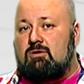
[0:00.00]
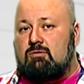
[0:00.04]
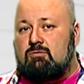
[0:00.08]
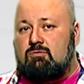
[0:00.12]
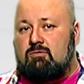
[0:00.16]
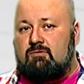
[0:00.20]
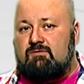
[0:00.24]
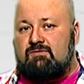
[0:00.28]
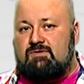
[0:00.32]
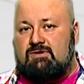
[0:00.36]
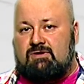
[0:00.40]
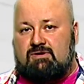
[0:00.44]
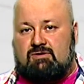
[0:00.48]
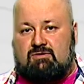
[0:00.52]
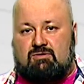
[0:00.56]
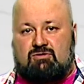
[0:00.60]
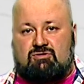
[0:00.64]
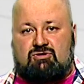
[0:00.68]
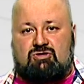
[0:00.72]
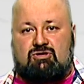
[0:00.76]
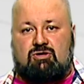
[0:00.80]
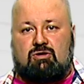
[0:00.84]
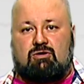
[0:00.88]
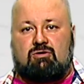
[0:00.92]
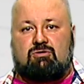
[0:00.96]
Głównie
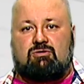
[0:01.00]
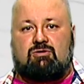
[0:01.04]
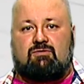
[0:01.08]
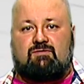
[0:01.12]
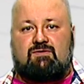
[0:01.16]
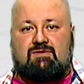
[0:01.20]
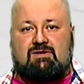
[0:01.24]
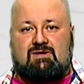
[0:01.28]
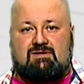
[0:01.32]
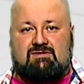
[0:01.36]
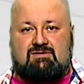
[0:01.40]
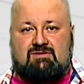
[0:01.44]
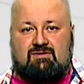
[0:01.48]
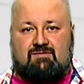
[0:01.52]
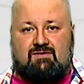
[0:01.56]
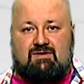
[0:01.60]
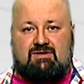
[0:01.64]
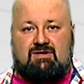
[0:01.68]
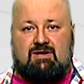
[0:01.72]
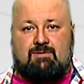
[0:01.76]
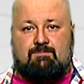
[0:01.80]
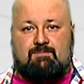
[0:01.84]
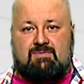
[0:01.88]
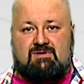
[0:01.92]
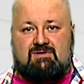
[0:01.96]
chodzi o
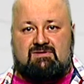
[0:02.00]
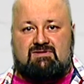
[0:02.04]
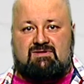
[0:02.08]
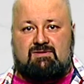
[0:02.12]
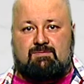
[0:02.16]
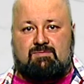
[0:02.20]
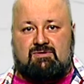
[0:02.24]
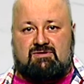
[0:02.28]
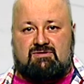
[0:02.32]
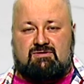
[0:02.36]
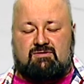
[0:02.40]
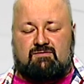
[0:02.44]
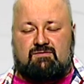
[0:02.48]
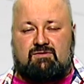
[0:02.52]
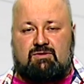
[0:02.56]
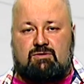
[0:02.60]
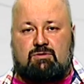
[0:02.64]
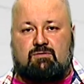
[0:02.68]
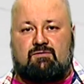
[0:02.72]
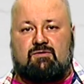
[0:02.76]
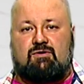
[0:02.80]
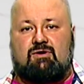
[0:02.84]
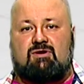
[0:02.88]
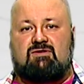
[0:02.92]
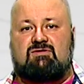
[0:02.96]
dofinansowania pensji
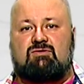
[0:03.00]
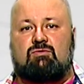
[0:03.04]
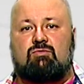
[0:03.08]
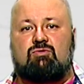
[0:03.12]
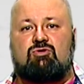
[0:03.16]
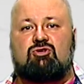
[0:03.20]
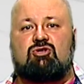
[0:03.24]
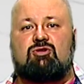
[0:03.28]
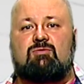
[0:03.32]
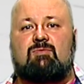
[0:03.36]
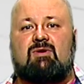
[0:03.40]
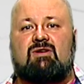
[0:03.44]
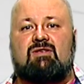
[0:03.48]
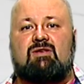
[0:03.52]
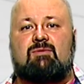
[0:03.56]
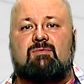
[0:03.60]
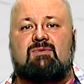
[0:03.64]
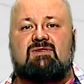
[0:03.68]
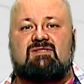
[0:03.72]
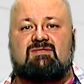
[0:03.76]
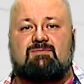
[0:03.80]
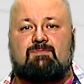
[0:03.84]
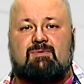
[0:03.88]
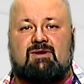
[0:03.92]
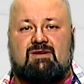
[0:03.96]
pracowników oraz utrzymanie
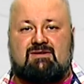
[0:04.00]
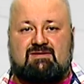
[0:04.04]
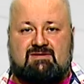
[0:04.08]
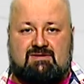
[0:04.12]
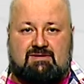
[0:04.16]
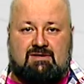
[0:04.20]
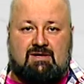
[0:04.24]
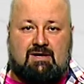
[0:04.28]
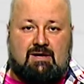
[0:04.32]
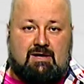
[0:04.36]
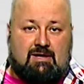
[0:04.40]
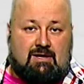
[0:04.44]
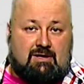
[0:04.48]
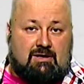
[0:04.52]
miejsc pracy.